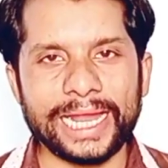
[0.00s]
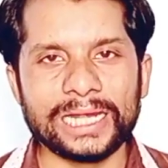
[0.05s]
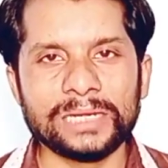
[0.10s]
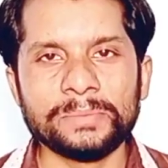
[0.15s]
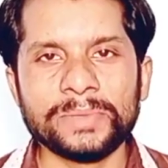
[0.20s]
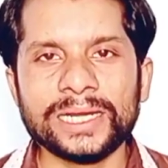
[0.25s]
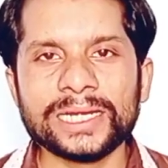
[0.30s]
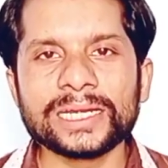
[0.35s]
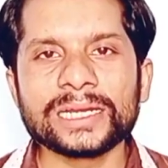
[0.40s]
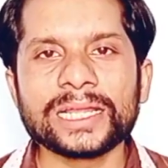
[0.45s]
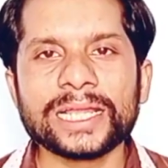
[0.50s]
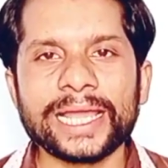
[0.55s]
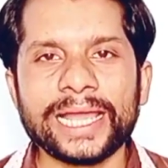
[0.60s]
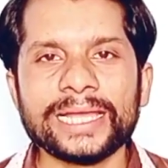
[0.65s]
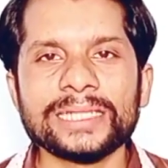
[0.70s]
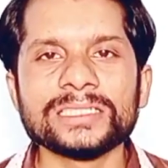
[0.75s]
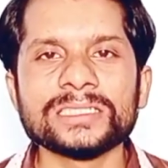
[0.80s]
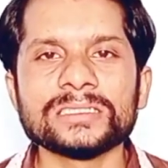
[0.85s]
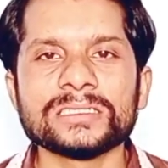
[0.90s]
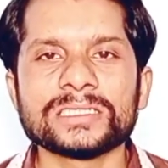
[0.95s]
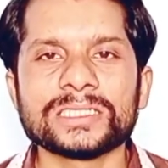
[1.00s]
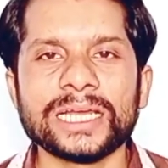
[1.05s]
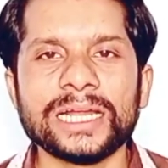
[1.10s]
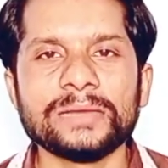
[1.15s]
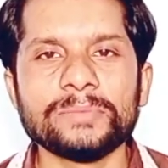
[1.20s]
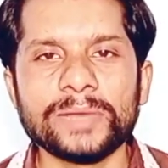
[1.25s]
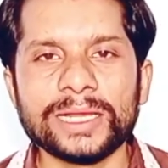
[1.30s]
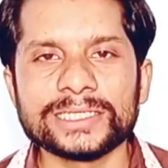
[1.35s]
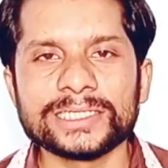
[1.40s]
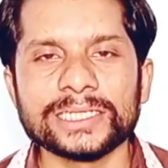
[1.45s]
एडमिन कैन
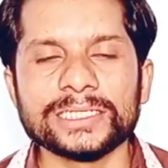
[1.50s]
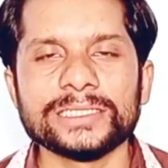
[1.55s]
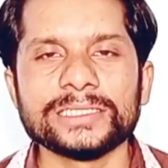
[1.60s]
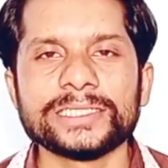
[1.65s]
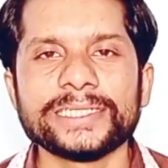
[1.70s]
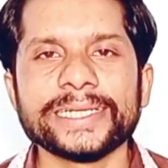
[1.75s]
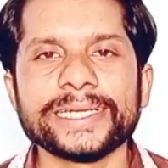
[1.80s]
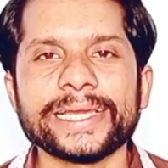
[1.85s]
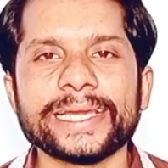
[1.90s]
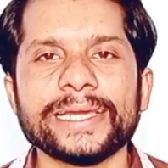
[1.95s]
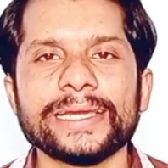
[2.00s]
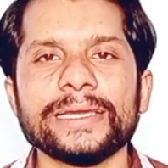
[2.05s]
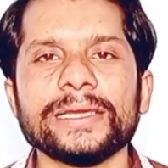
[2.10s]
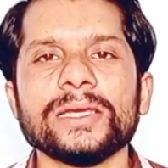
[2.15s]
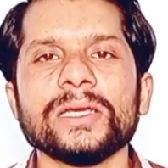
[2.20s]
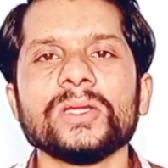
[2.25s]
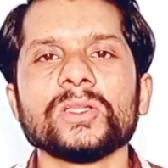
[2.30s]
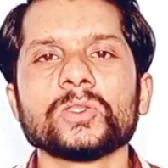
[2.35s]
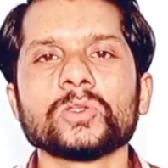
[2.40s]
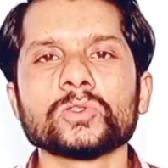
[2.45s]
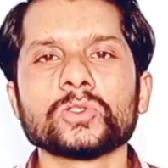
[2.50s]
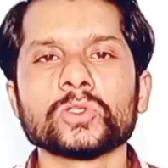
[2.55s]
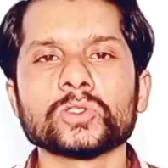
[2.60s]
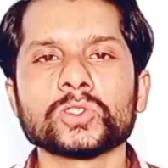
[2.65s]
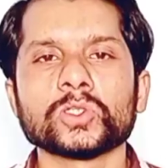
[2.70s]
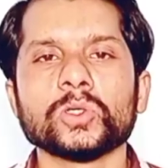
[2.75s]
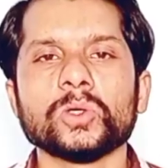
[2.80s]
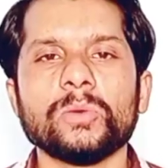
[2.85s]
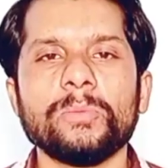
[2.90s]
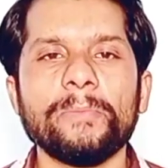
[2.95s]
सेंड मैसेज ठीक है तो
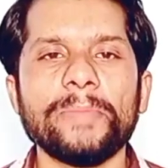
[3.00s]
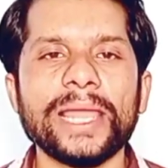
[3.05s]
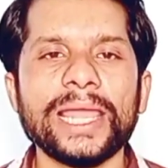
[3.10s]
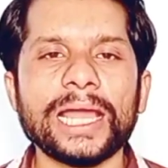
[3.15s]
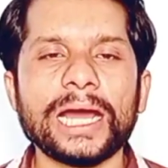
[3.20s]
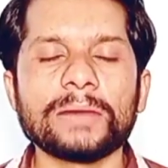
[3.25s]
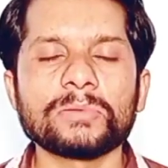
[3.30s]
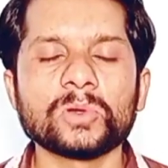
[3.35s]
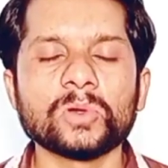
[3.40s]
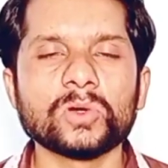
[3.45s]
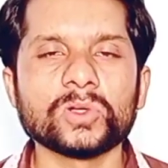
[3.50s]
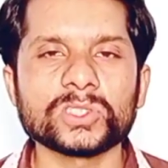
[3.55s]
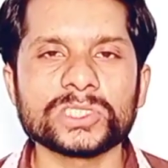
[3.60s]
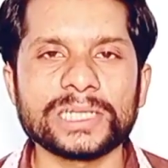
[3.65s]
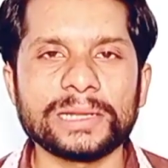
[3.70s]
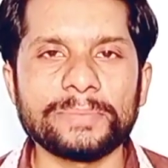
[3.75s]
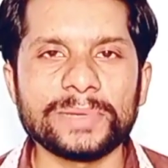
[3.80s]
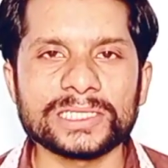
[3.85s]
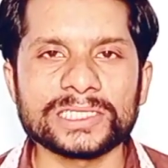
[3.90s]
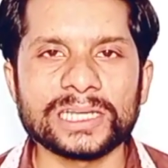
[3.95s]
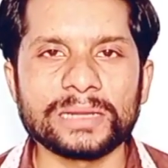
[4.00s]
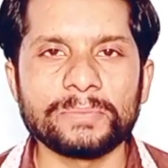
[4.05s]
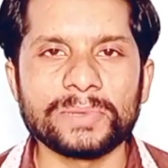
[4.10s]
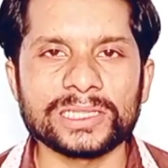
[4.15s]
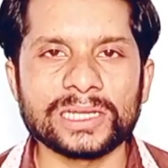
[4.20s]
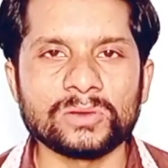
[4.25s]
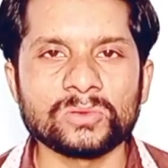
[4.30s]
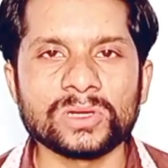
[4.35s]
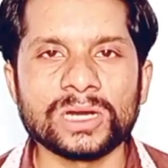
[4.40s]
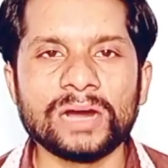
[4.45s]
दोस्तों मैं आपको स्टेप बाय स्टेप
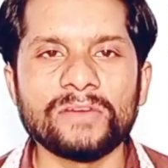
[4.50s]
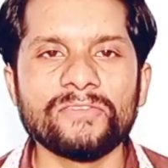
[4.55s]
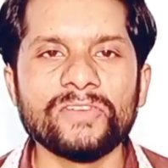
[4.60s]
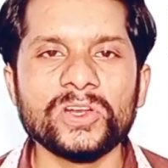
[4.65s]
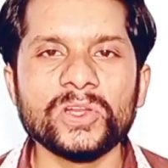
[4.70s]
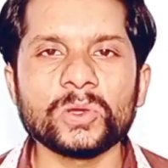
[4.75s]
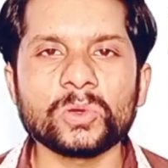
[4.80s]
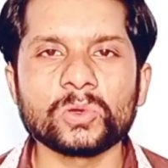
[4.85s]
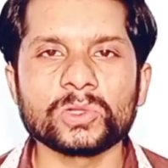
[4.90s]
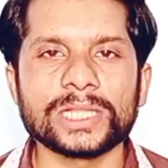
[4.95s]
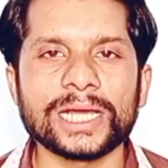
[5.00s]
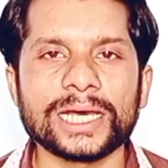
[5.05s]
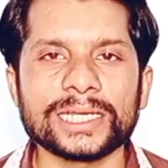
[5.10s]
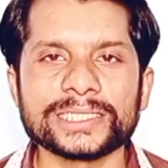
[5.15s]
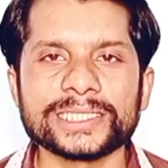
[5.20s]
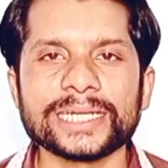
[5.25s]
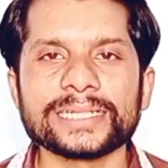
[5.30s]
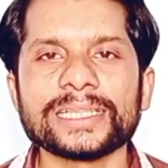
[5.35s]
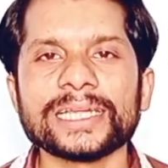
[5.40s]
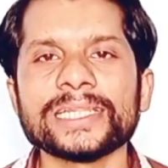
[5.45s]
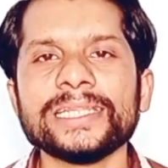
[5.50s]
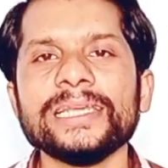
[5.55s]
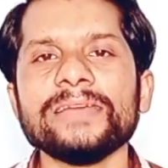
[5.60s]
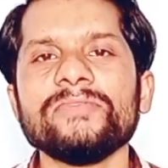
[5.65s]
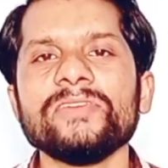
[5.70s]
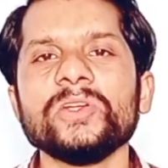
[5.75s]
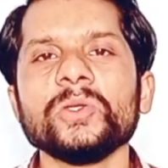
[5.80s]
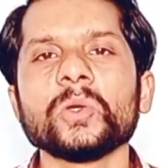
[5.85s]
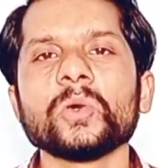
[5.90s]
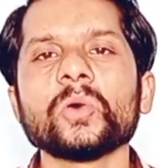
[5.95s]
बताऊंगा वीडियो को लास्ट तक देखनी
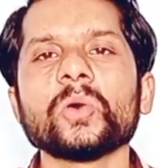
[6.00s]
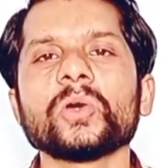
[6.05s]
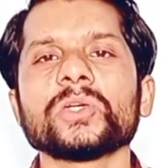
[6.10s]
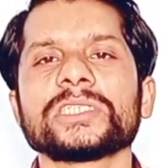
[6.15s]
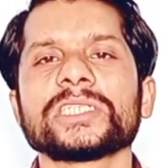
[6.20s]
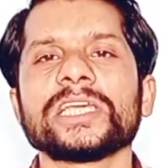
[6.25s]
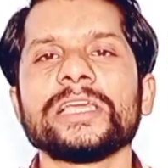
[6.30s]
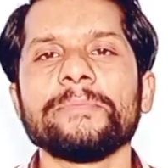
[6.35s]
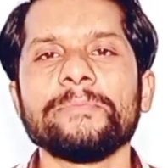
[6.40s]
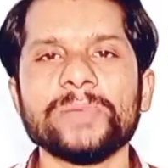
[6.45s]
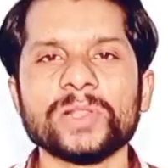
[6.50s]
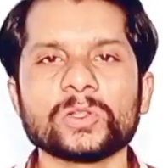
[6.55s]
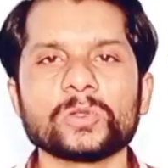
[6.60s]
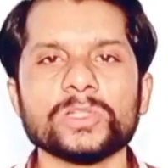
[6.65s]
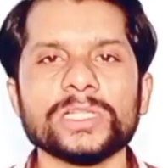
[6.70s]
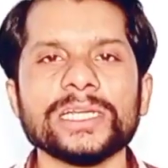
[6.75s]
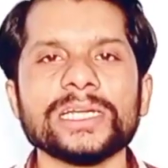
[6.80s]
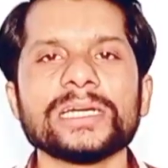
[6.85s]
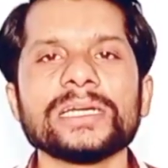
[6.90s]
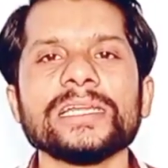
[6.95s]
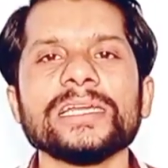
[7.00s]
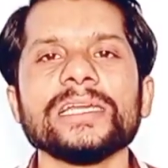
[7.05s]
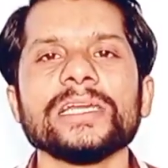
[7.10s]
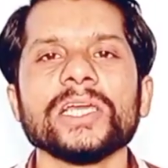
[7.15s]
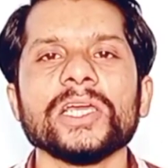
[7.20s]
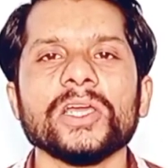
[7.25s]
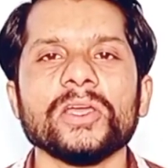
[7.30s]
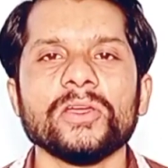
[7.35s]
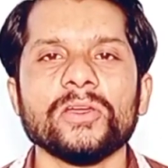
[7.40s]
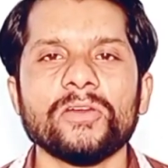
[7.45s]
वीडियो स्किप बिल्कुल नहीं करनी
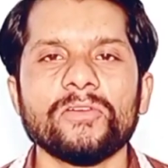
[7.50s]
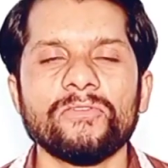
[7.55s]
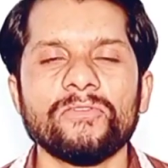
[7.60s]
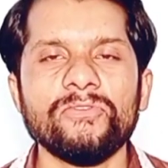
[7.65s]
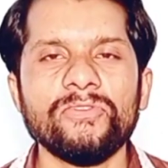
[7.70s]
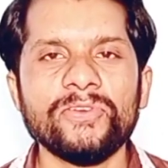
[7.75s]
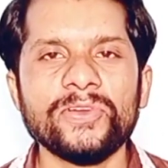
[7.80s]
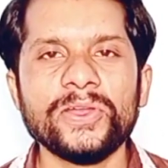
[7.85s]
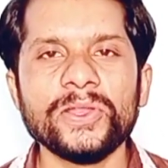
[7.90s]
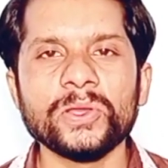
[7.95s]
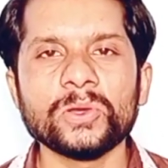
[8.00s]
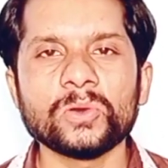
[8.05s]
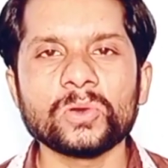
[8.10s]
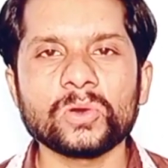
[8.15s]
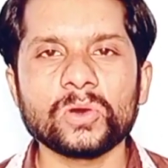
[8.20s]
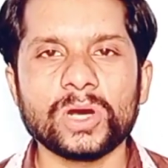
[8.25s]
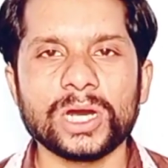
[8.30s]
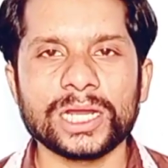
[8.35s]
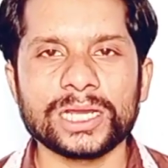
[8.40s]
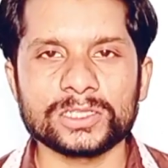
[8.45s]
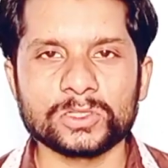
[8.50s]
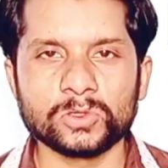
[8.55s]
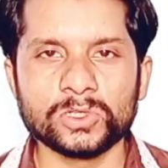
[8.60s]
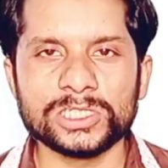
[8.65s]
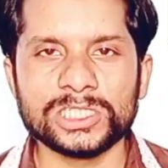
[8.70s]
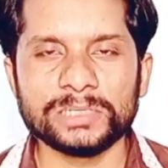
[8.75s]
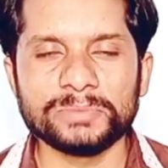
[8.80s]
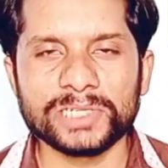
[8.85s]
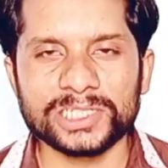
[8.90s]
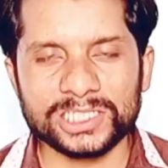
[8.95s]
वीडियो अगर
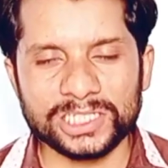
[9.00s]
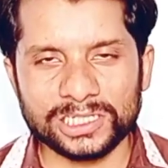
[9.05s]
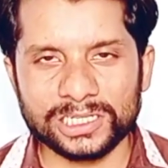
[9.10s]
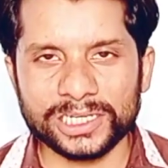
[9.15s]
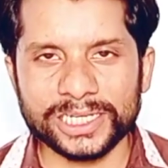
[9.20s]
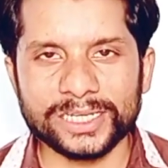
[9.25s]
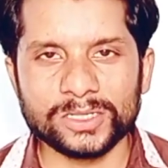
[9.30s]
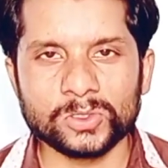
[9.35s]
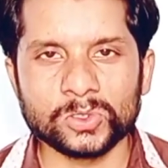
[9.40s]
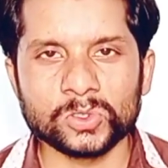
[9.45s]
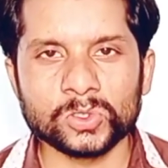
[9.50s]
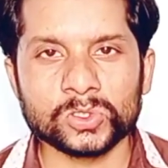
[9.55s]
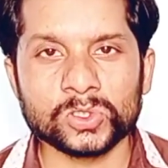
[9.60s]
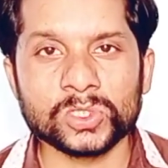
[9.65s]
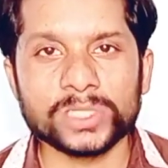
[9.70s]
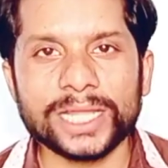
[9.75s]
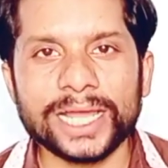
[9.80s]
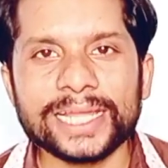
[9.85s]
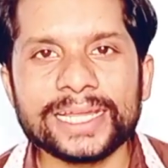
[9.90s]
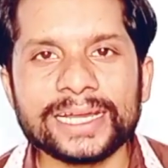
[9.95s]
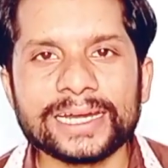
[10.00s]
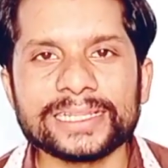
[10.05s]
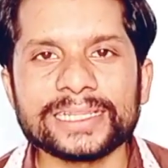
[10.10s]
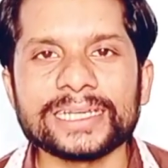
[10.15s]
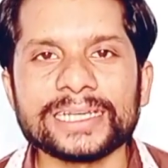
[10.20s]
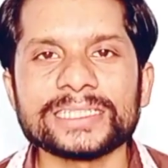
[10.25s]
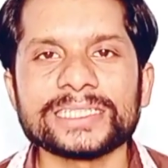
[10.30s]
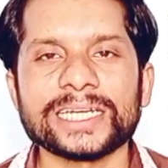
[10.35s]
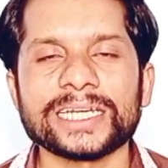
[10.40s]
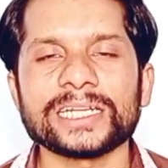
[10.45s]
थोड़ी सी भी अच्छी लगी है तो दोस्तों लाइक कर
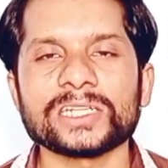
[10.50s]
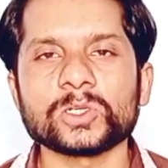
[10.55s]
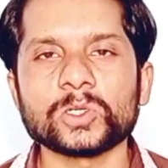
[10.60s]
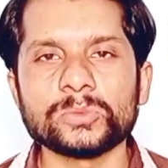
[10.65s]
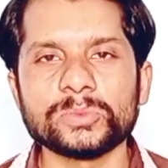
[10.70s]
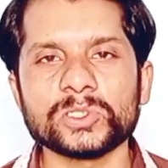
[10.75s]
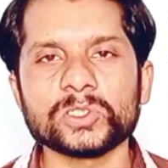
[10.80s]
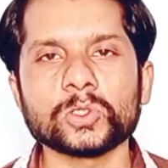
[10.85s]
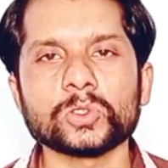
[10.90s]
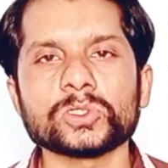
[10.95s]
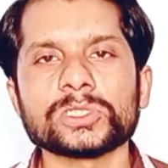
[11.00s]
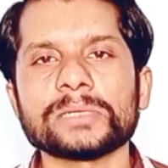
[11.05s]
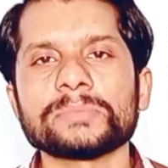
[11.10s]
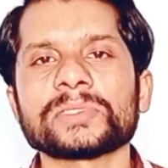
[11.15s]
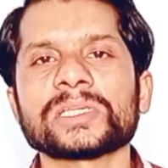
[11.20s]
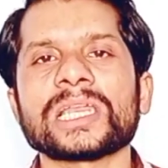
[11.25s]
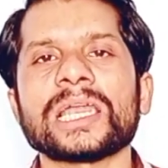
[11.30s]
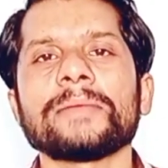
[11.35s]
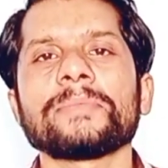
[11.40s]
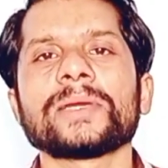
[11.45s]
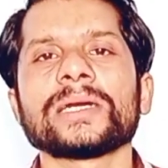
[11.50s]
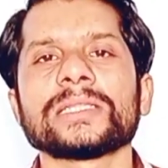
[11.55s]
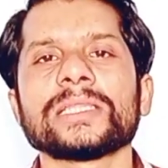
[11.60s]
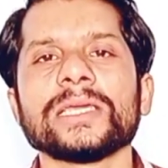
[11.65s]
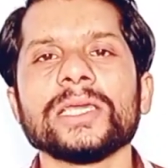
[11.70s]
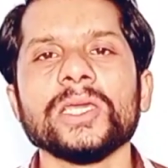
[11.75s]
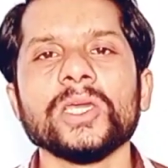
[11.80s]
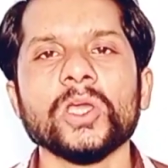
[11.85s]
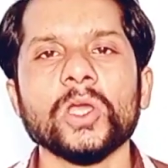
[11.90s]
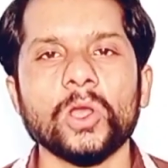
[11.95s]
दें चैनल को भी जरूर सब्सक्राइब कर
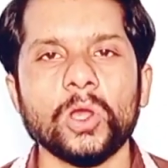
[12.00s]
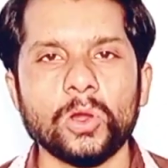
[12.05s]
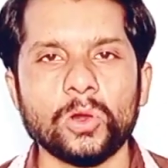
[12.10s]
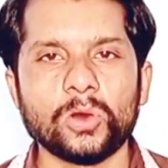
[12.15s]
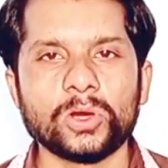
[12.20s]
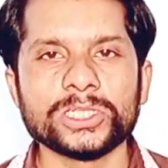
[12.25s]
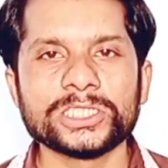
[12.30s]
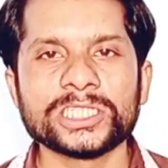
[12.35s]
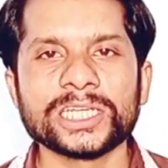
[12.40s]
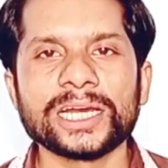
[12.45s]
दें और